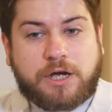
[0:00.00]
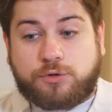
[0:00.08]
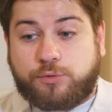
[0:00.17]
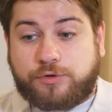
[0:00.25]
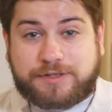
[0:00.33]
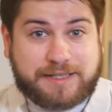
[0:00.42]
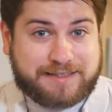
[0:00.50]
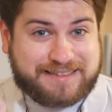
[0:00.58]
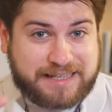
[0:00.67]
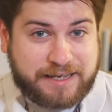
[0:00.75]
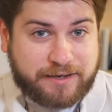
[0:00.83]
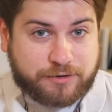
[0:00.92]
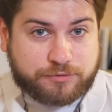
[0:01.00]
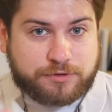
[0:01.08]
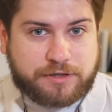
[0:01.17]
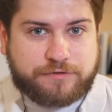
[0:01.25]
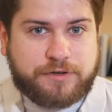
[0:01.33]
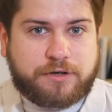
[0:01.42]
Donc ça sert quand on
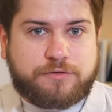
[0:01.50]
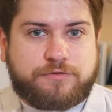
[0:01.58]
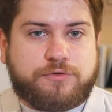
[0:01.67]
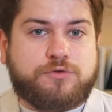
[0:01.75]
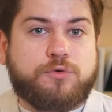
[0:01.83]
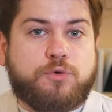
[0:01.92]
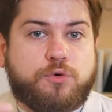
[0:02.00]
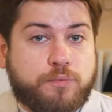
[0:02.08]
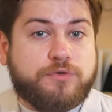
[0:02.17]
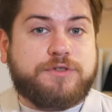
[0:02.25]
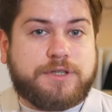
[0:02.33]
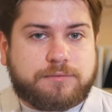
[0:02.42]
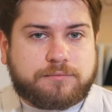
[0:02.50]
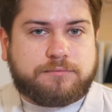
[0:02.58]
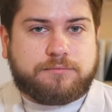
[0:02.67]
a affaire à une fonction composée,